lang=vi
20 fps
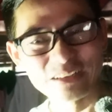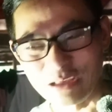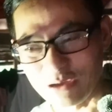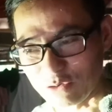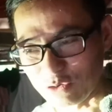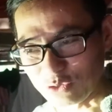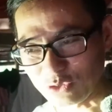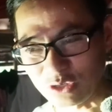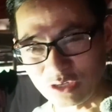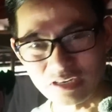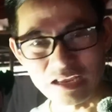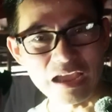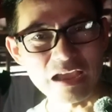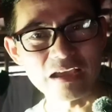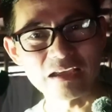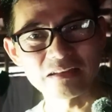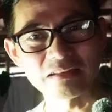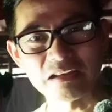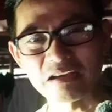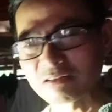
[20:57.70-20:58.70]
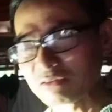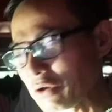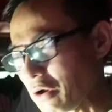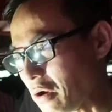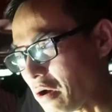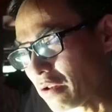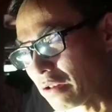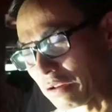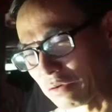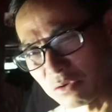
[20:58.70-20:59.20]
leo lên trên nhà nắng
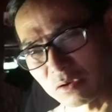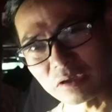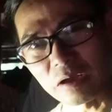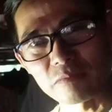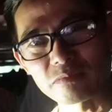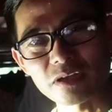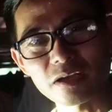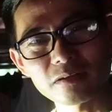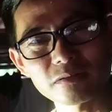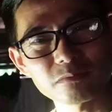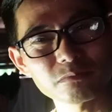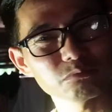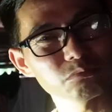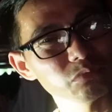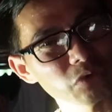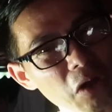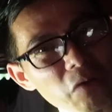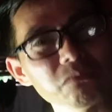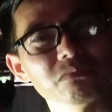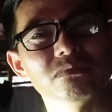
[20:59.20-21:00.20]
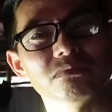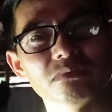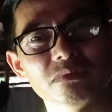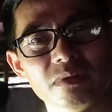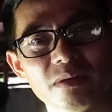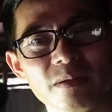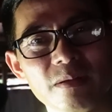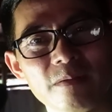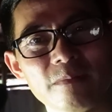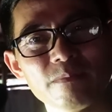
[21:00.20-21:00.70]
nọ là cảm giác nóng
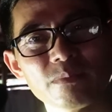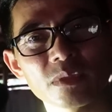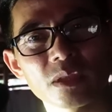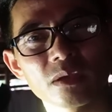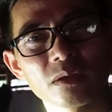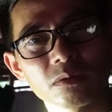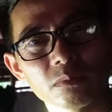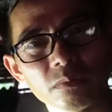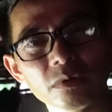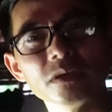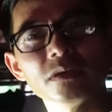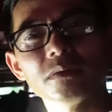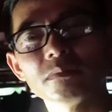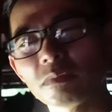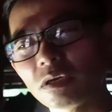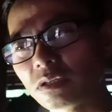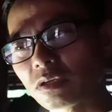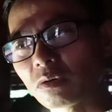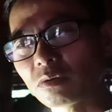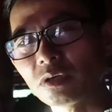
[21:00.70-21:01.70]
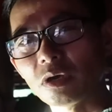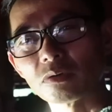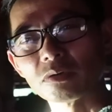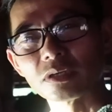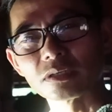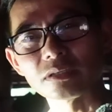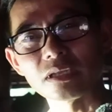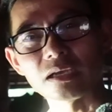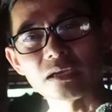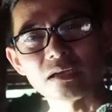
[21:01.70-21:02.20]
mới mới thấu hiểu
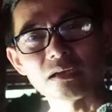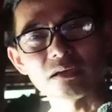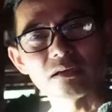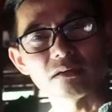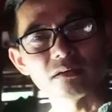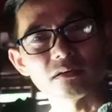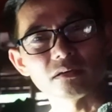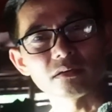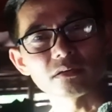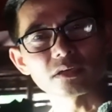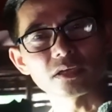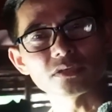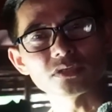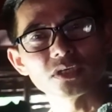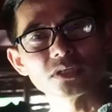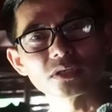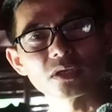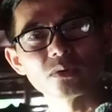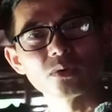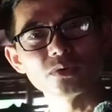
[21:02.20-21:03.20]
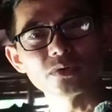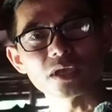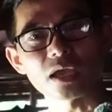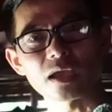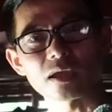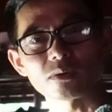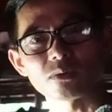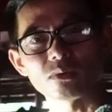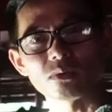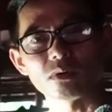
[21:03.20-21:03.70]
được là cái trên cái ngôi
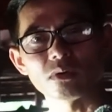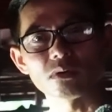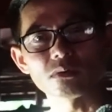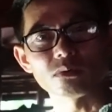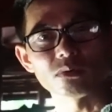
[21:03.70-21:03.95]
nhà của